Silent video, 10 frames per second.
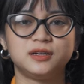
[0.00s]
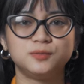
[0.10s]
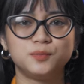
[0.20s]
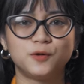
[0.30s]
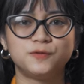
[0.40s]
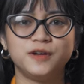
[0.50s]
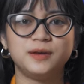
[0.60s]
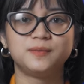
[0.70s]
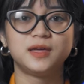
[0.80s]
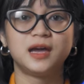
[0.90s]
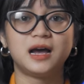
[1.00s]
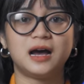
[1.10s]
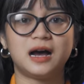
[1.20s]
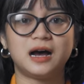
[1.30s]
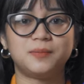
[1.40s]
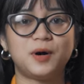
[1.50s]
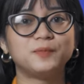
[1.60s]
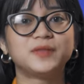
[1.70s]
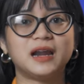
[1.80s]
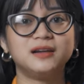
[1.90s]
những bộ phim uh,
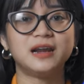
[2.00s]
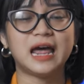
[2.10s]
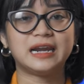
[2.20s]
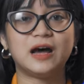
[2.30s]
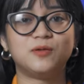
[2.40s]
bom tấn, hành